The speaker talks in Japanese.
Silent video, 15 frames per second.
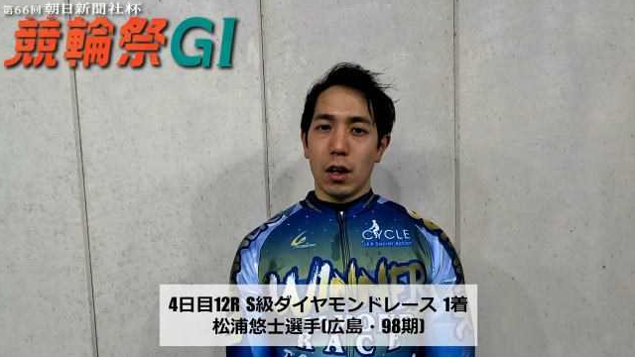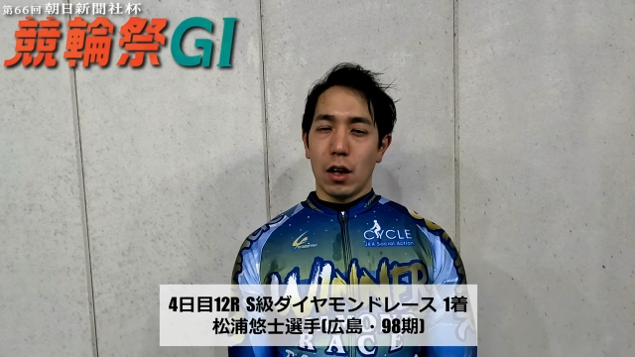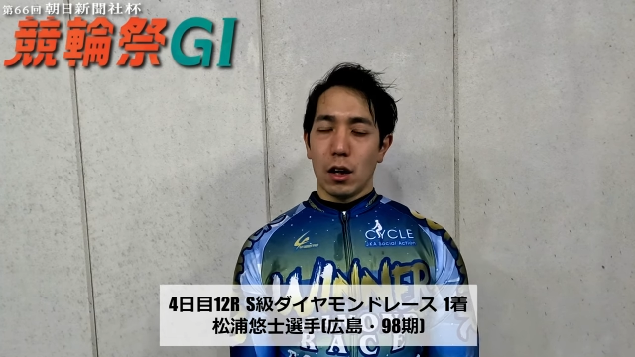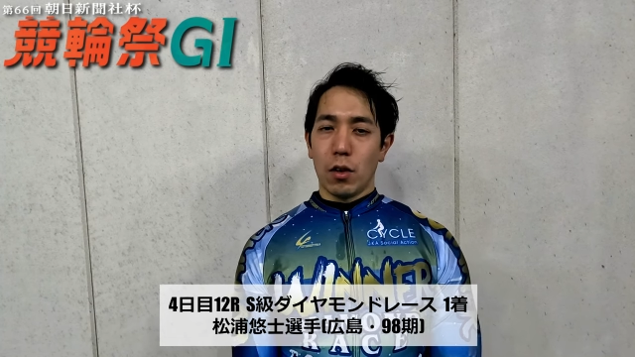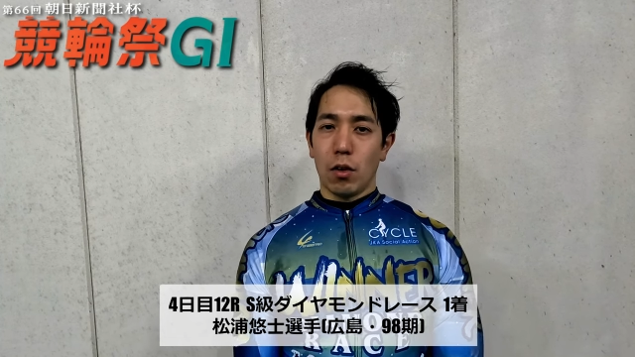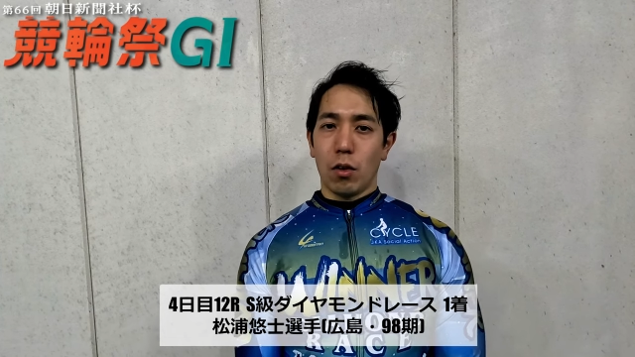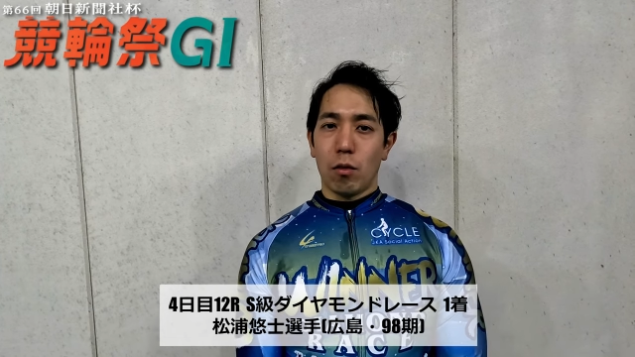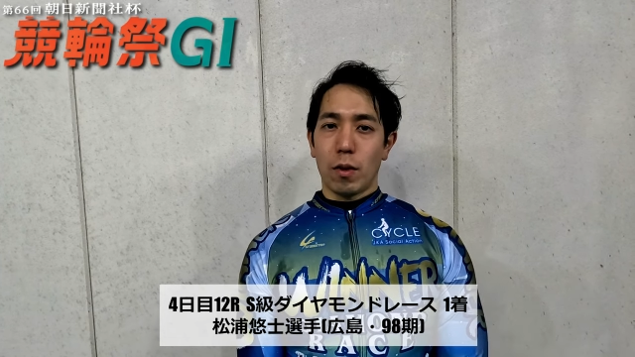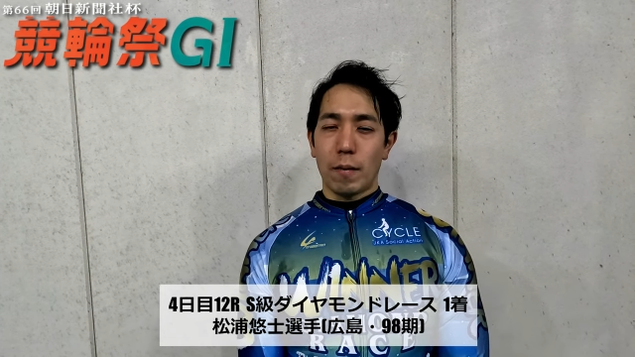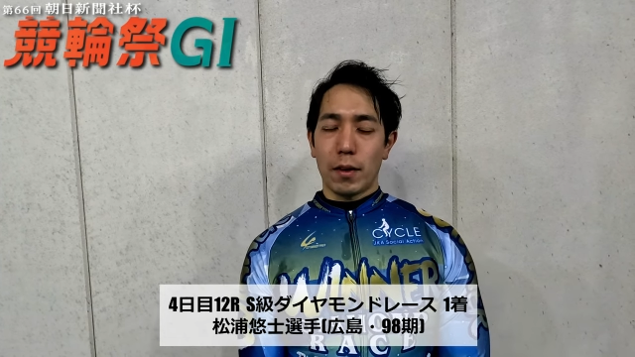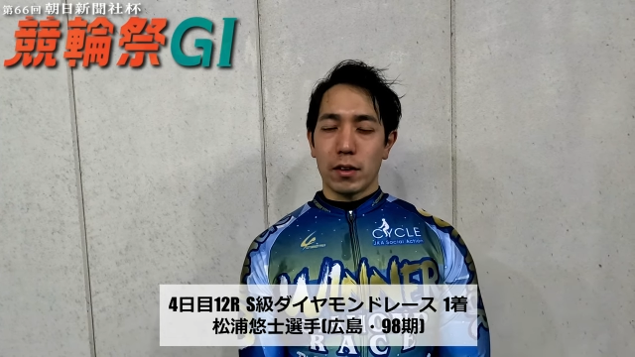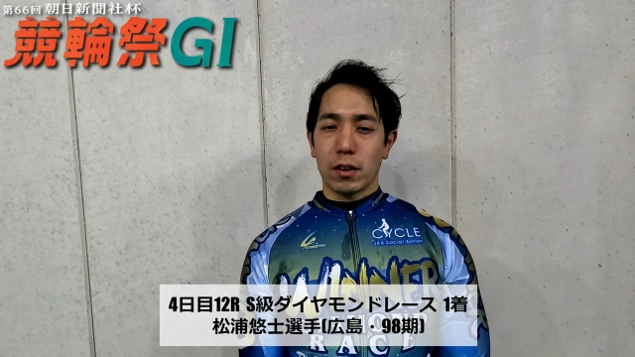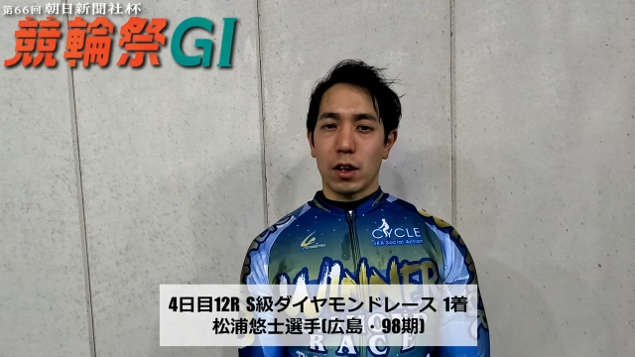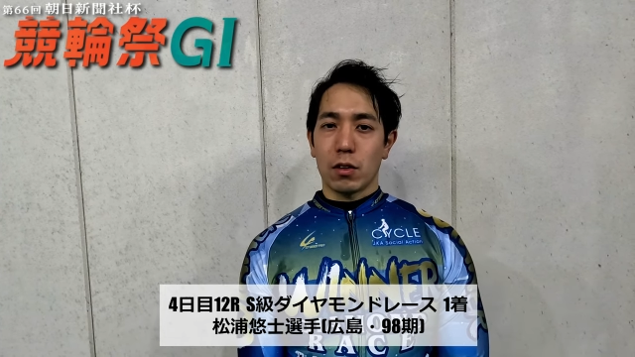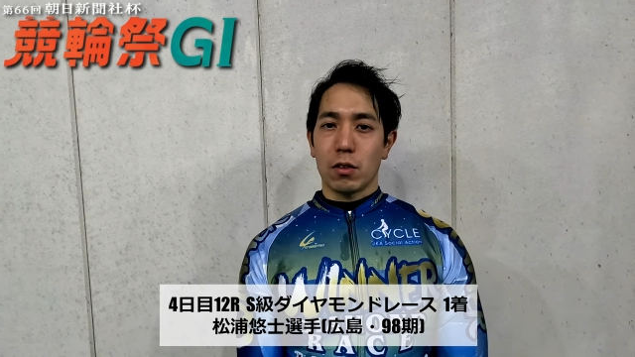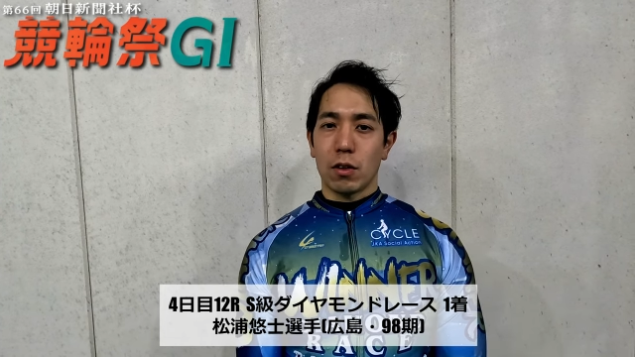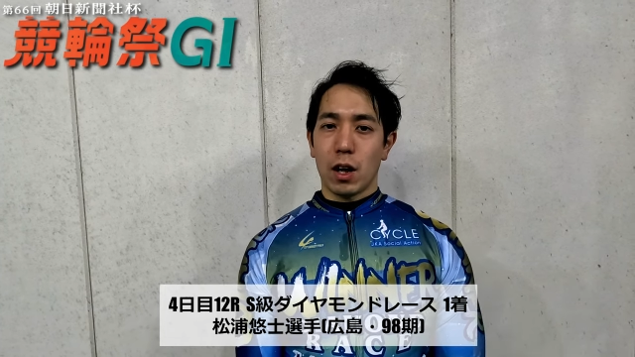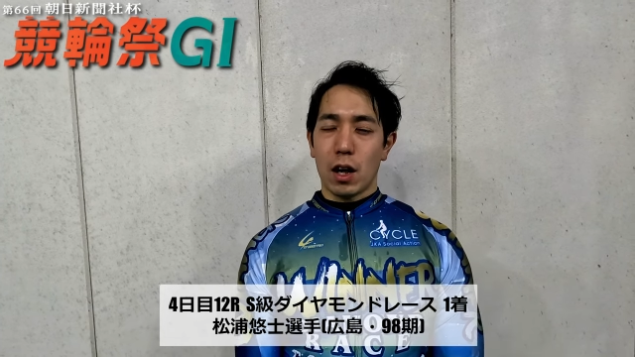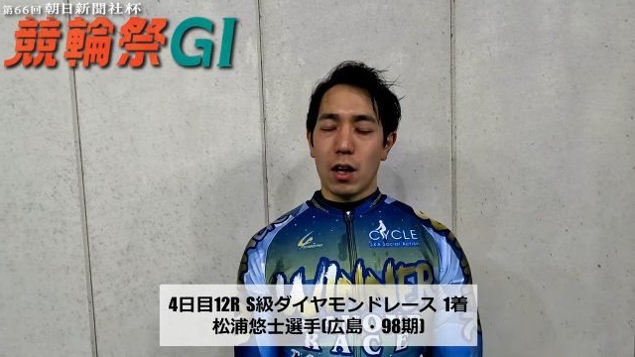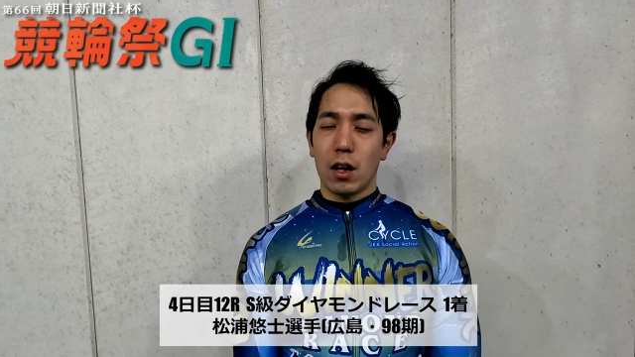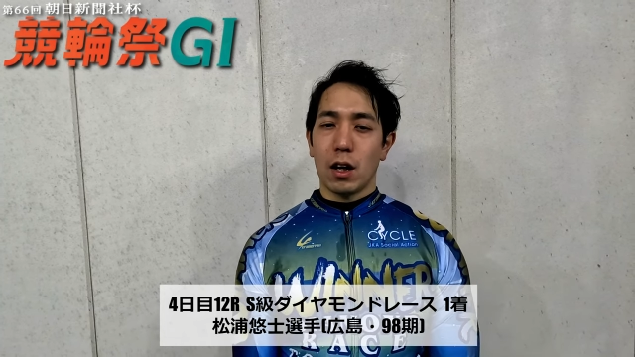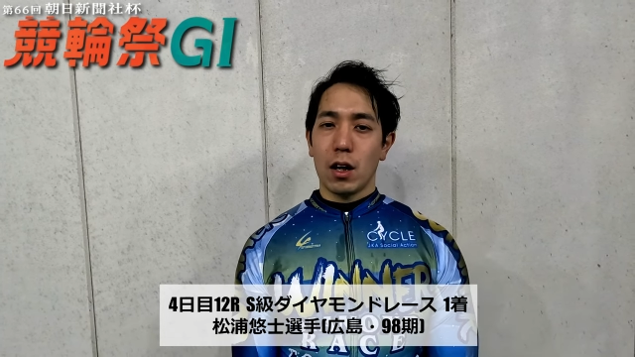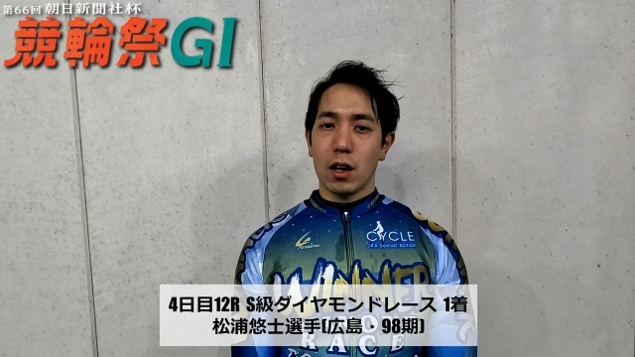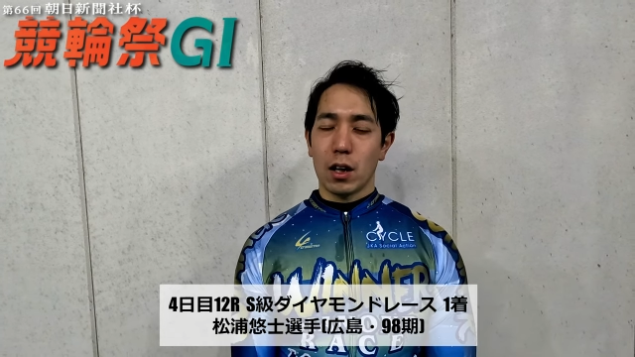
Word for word: 真杉君が